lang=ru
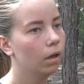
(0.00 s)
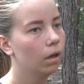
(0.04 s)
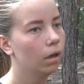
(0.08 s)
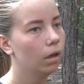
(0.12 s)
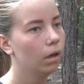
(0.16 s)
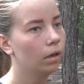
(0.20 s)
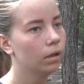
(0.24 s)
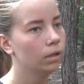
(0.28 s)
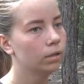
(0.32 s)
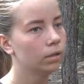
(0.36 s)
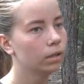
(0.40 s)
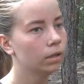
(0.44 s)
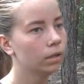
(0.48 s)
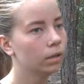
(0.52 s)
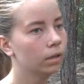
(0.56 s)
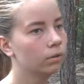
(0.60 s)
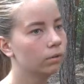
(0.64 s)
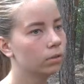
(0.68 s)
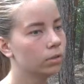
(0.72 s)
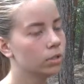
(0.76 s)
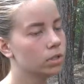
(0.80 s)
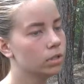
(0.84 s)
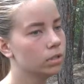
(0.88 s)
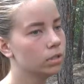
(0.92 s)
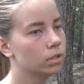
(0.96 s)
Это
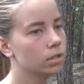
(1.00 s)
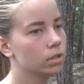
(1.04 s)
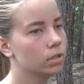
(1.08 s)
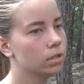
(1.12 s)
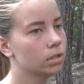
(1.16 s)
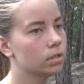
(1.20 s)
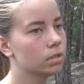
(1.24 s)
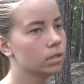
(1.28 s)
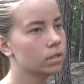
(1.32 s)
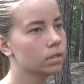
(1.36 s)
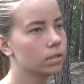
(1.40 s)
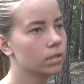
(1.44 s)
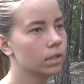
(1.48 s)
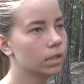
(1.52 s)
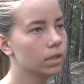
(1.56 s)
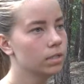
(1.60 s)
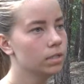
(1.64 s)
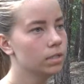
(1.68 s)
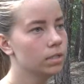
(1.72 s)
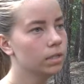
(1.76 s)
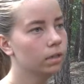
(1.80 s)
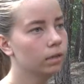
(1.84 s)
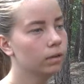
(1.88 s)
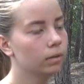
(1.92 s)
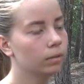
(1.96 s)
очень интересное
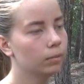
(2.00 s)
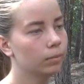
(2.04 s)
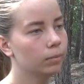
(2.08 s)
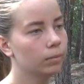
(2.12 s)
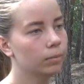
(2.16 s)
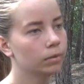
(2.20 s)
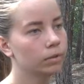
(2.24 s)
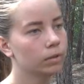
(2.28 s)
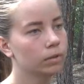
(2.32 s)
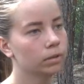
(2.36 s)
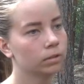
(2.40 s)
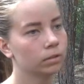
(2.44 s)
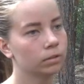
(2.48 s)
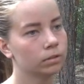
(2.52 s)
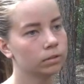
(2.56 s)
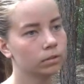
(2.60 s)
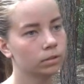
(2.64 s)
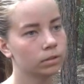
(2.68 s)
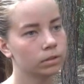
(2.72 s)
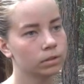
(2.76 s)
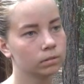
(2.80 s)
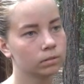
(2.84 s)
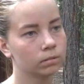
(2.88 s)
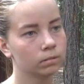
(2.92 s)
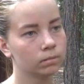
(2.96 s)
занятие. Э,
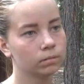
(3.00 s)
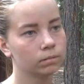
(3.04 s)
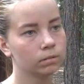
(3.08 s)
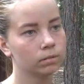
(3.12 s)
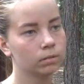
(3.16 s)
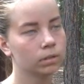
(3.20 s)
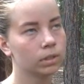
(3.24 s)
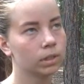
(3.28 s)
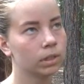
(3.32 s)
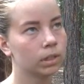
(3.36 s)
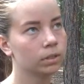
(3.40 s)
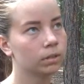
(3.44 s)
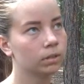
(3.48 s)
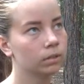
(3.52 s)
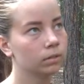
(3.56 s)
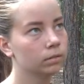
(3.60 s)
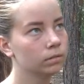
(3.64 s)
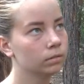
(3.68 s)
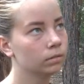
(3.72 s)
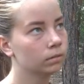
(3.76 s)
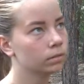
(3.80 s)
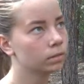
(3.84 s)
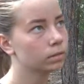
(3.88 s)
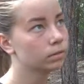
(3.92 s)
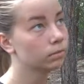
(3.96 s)

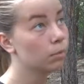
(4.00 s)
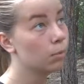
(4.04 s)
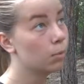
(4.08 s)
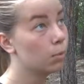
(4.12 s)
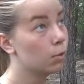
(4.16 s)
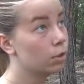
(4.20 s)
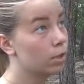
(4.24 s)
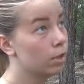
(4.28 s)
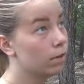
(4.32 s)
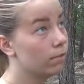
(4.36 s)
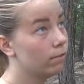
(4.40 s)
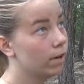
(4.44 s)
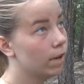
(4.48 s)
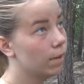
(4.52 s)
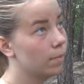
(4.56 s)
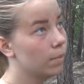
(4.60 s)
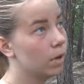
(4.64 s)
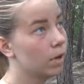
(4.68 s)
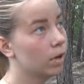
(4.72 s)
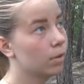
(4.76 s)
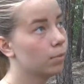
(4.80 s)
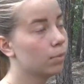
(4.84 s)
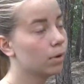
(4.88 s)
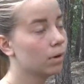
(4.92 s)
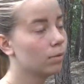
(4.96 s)
Э, свободное
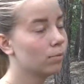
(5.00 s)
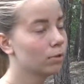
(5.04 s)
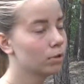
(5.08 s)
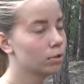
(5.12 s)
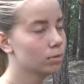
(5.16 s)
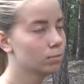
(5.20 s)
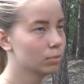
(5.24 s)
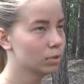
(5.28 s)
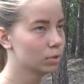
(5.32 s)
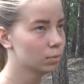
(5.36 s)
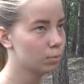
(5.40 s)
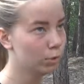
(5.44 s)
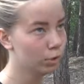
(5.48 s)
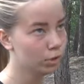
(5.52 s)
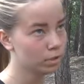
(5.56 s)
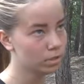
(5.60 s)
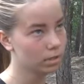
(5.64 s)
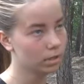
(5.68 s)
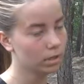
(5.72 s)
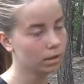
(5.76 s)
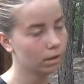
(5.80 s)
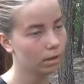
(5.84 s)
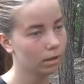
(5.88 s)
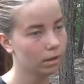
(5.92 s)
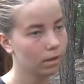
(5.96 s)
время проводим с
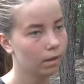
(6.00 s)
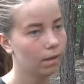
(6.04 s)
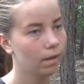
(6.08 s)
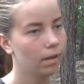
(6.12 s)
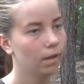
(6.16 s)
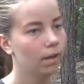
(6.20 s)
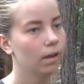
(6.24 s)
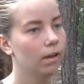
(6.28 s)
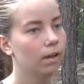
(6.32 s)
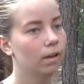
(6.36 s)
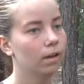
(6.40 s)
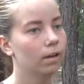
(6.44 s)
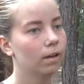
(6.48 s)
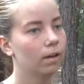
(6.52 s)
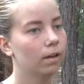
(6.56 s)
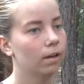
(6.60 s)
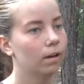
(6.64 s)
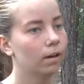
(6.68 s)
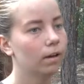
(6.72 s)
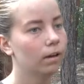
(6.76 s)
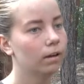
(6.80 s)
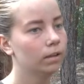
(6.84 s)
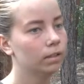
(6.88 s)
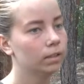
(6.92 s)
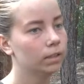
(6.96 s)
пользой.
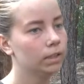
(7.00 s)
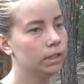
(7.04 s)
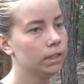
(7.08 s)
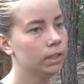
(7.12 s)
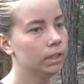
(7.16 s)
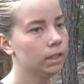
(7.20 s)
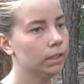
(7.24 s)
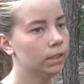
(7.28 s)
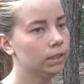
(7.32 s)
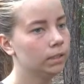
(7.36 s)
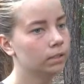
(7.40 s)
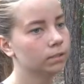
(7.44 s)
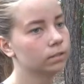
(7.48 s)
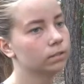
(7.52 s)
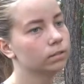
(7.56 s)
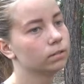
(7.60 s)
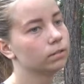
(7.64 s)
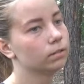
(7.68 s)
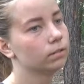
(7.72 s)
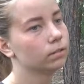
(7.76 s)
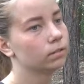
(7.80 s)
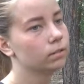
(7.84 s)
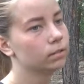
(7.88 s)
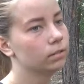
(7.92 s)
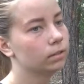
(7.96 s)
И
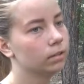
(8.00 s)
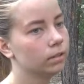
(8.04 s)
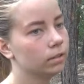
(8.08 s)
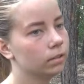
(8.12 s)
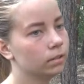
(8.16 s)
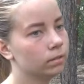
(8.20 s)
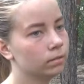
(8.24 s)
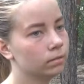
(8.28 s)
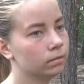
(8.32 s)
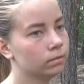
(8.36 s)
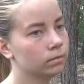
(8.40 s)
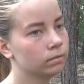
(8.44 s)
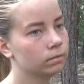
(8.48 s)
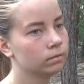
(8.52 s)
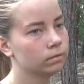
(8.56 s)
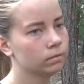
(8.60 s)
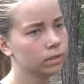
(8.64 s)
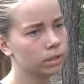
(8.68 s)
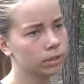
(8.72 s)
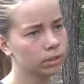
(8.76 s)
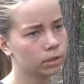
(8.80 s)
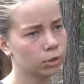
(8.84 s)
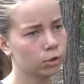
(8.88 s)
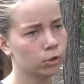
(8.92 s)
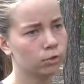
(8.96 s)

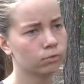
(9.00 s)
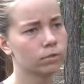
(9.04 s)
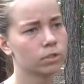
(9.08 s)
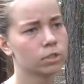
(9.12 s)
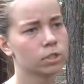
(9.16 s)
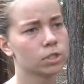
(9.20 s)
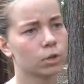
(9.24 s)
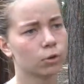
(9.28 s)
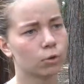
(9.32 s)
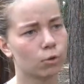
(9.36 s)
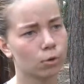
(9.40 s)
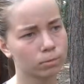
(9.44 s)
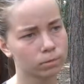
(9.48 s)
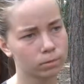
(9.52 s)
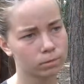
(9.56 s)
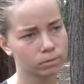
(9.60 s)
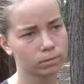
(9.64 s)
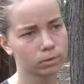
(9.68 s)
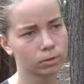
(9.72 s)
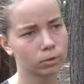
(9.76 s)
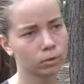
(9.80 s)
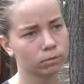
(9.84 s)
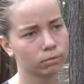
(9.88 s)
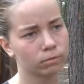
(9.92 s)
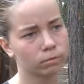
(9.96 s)
это новые
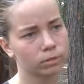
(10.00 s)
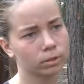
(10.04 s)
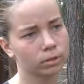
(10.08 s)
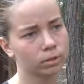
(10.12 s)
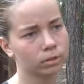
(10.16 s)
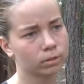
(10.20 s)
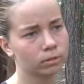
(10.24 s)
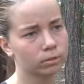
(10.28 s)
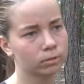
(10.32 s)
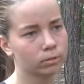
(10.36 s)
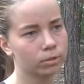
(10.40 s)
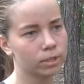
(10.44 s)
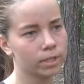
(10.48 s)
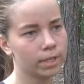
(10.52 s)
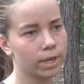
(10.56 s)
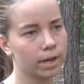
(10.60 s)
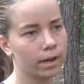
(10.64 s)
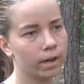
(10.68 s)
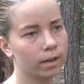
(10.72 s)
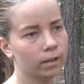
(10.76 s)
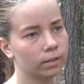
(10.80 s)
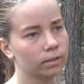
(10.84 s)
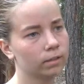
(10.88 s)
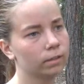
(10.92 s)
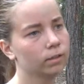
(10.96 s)
знакомства, новые
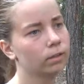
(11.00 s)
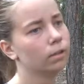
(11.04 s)
друзья,